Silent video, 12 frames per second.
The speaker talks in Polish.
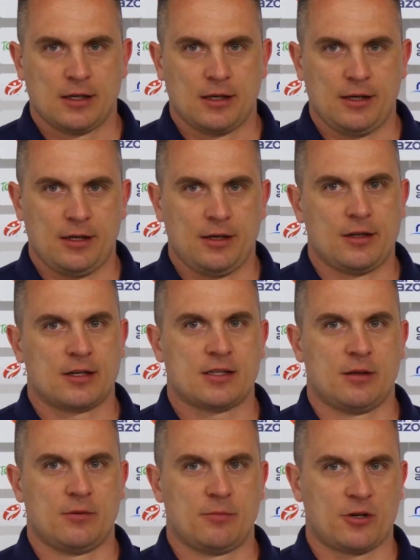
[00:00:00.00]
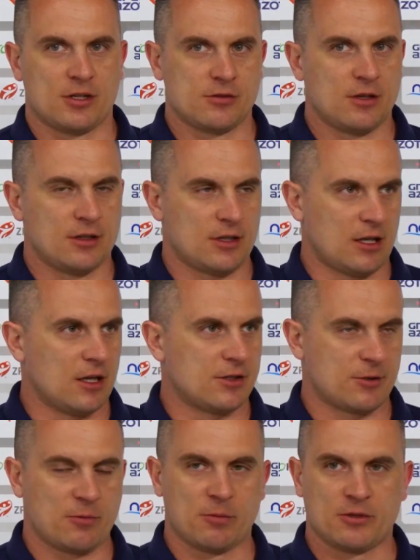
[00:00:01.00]
i tak samo pokazuje teraz,
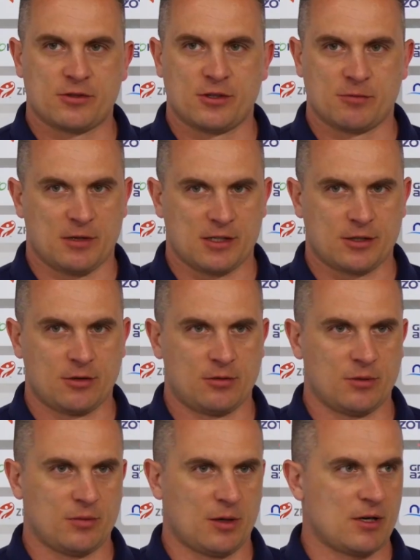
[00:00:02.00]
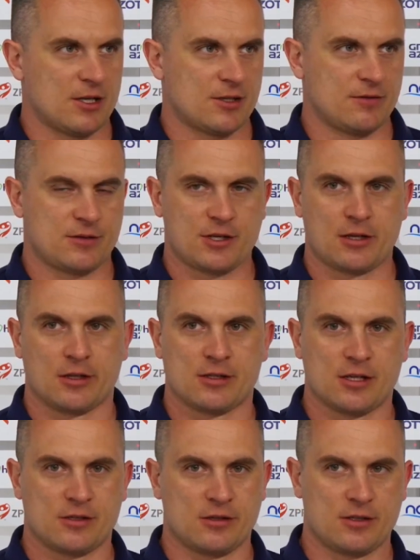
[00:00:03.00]
że po prostu jest bardzo dobrym bramkarzem, że ten
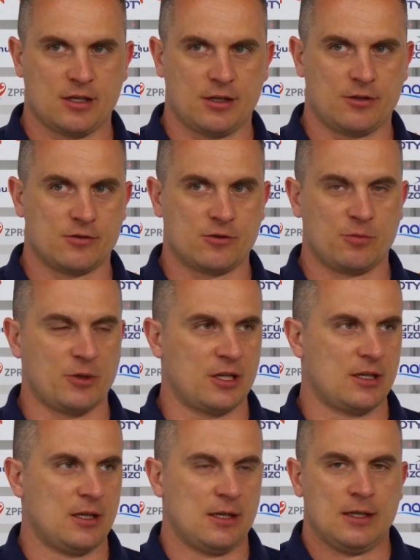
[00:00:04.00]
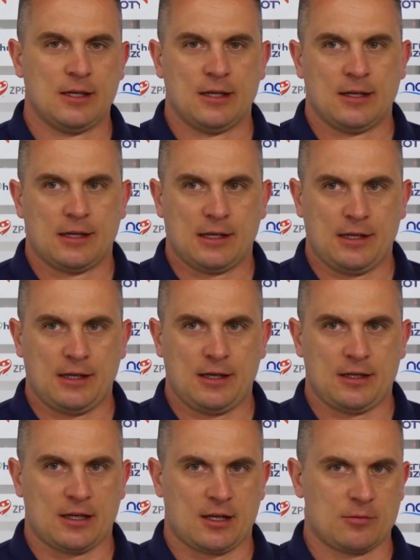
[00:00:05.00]
sezon jest dla niego super. I,
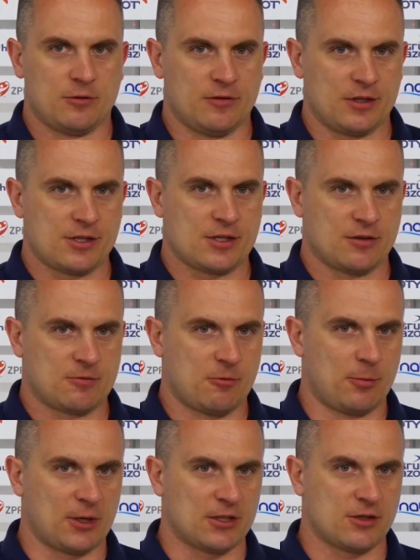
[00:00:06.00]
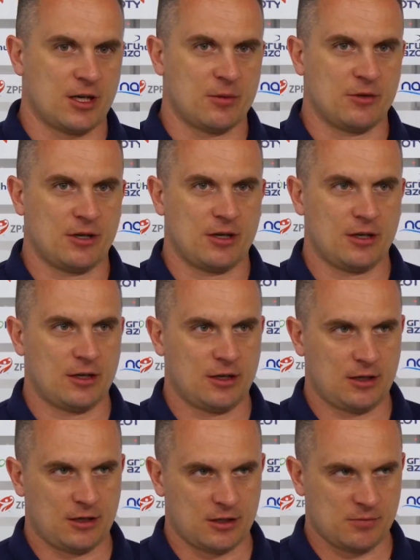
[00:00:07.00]
I tak jak mówię, gdzieś tam współpracujemy,
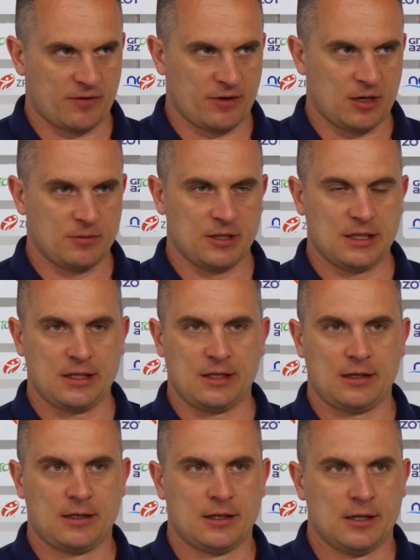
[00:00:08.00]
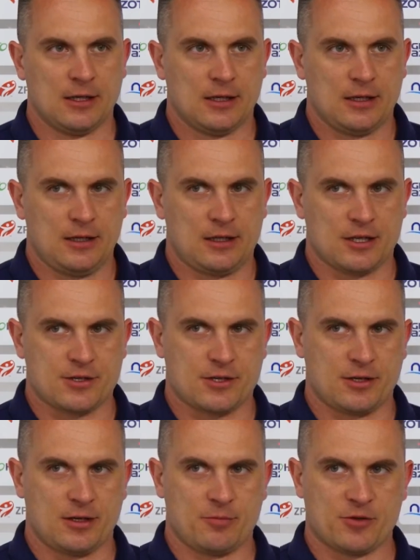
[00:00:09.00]
rozmawiamy i i
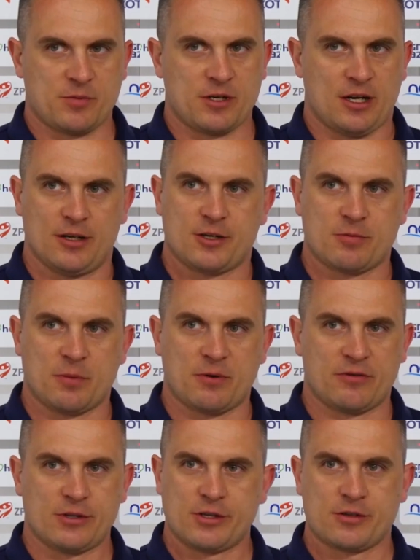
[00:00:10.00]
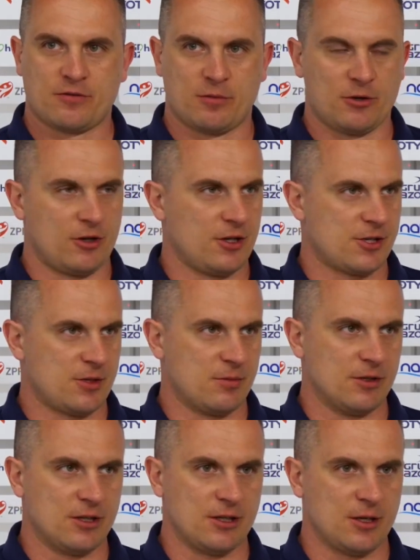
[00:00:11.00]
też e, pozmienialiśmy pewne rzeczy w obronie,
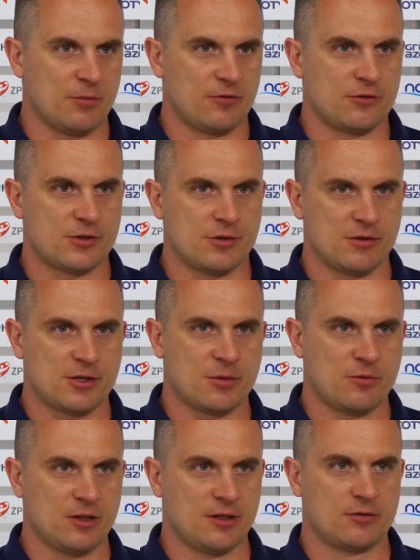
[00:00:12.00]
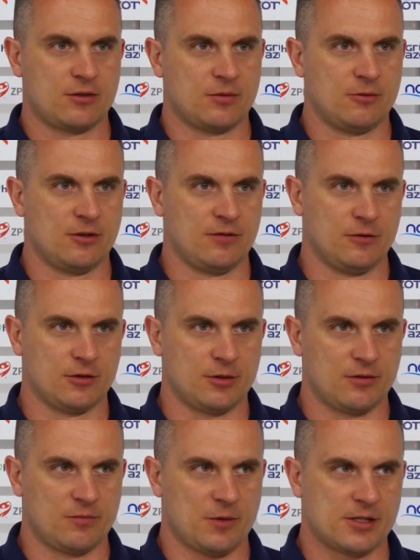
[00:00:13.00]
żeby nie powtórzyły się błędy, które były w
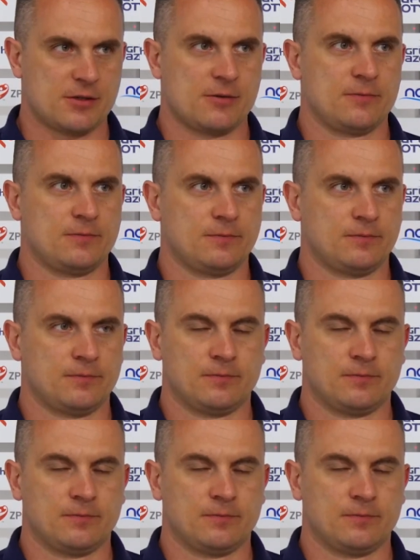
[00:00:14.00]
lutym i w marcu. Mhm.